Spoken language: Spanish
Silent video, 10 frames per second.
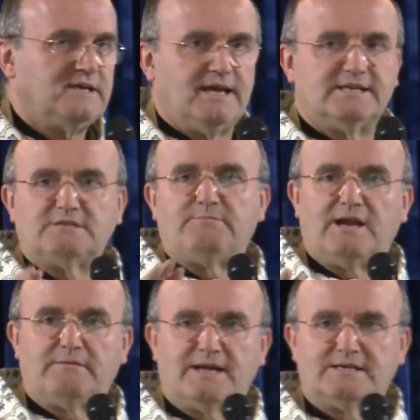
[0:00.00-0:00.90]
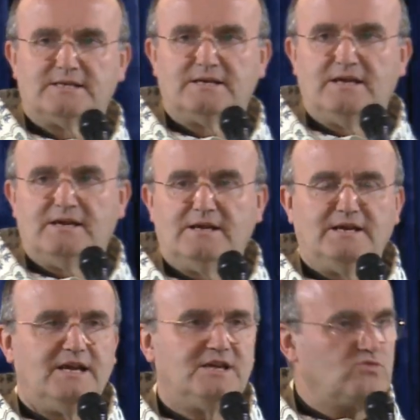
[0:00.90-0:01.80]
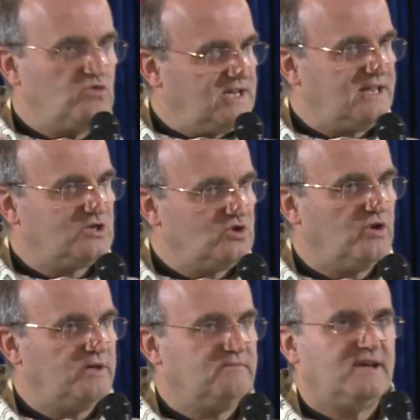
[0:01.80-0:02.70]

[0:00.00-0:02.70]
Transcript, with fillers: Y esas palabras, escuchadas hoy,